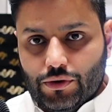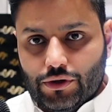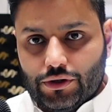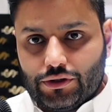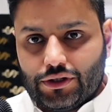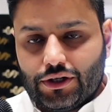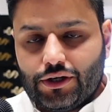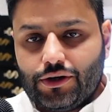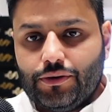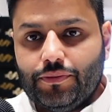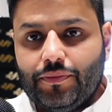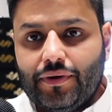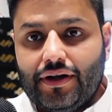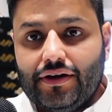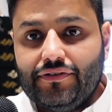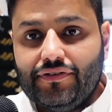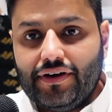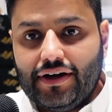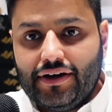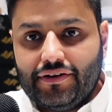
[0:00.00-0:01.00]
يعطيكم
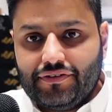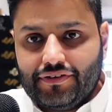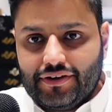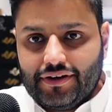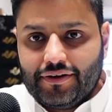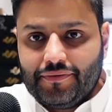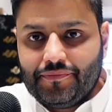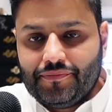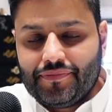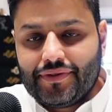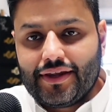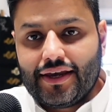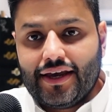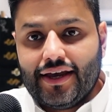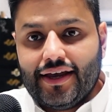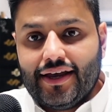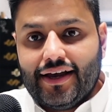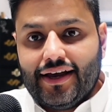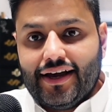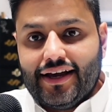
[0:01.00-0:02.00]
الف عافيه
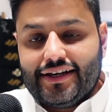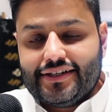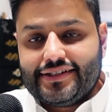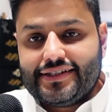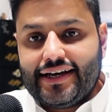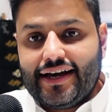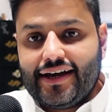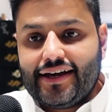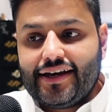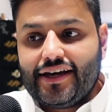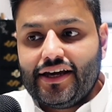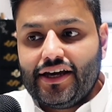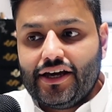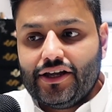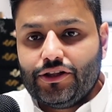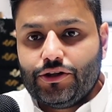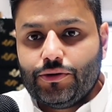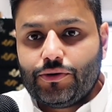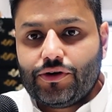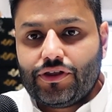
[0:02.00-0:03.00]
اعزائي
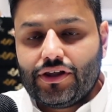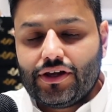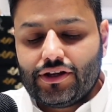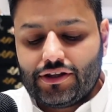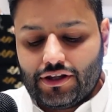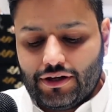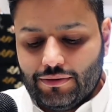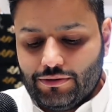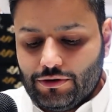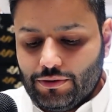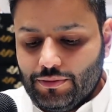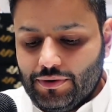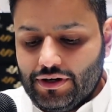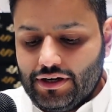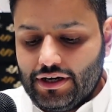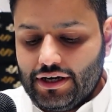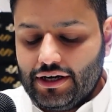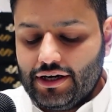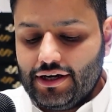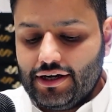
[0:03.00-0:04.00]
انتم كثير طلبتوا
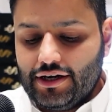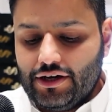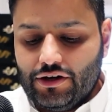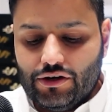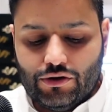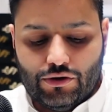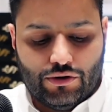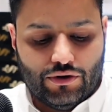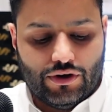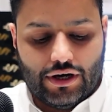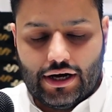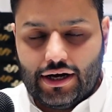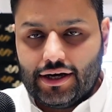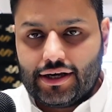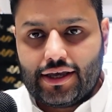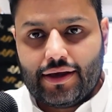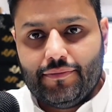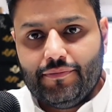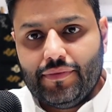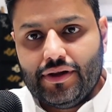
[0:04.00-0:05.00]
مني انه
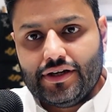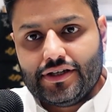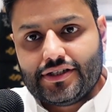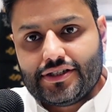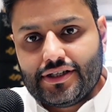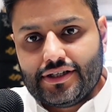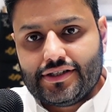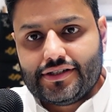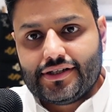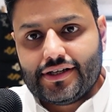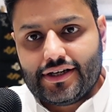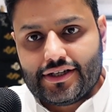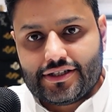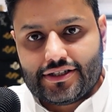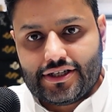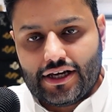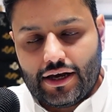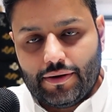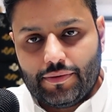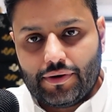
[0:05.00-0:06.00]
اكمل السلسله
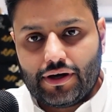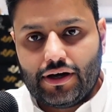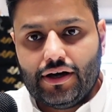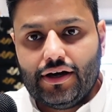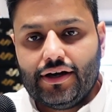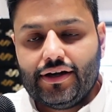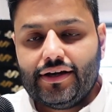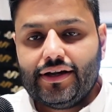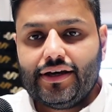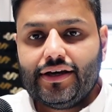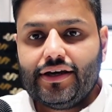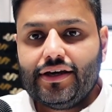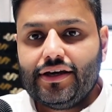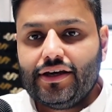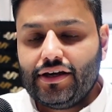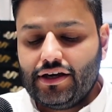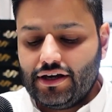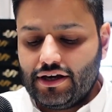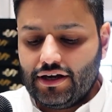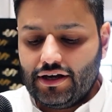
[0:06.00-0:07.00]
السابقه اللي
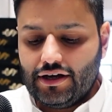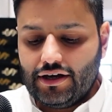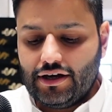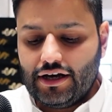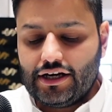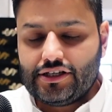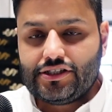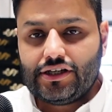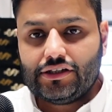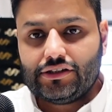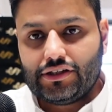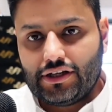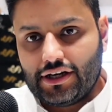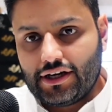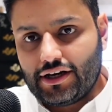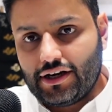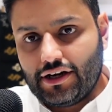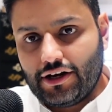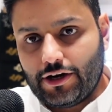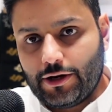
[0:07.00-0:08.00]
هي آه، اسهل
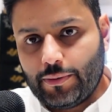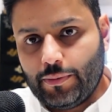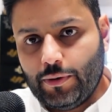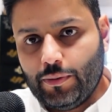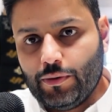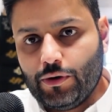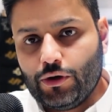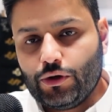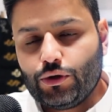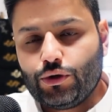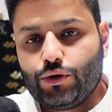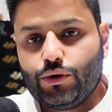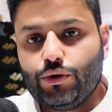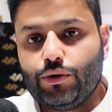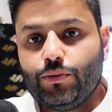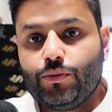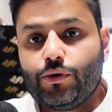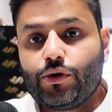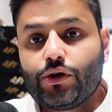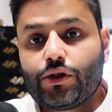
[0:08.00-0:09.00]
طريقه للربح من
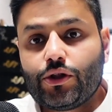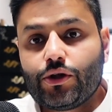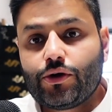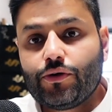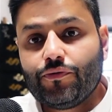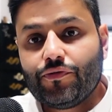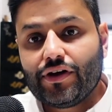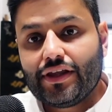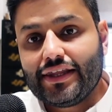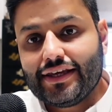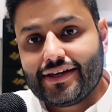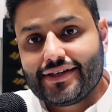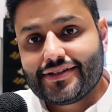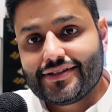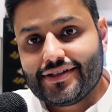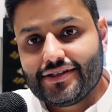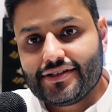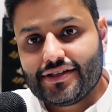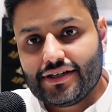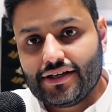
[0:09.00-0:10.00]
اليوتيوب وقلت لكم في هذيك
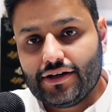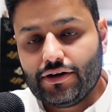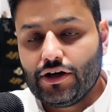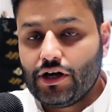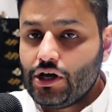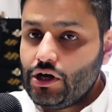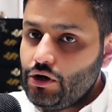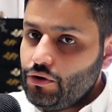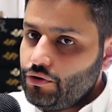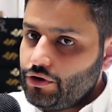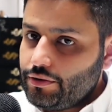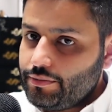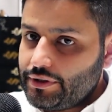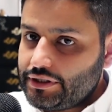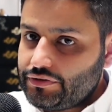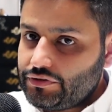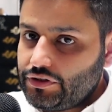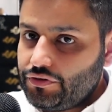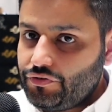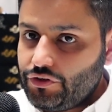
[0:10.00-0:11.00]
السلسله اذا ما
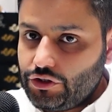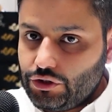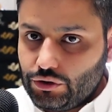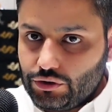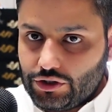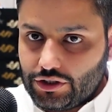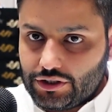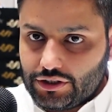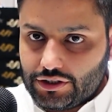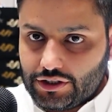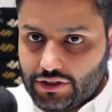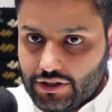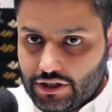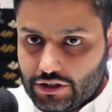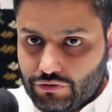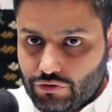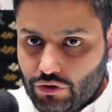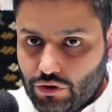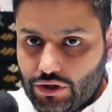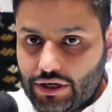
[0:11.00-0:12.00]
شفت الفيديو تقدر
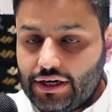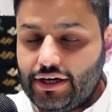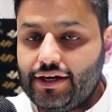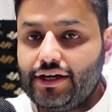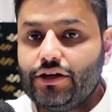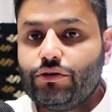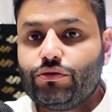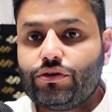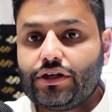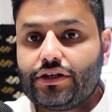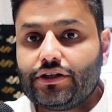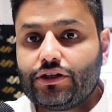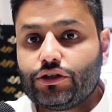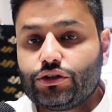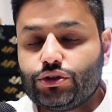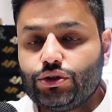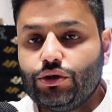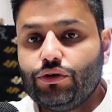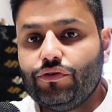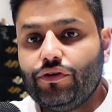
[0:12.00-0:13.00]
تضغط فوق الحين وتقدر
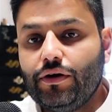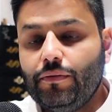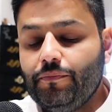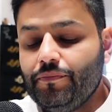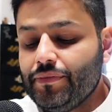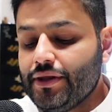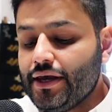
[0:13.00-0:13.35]
تشوفه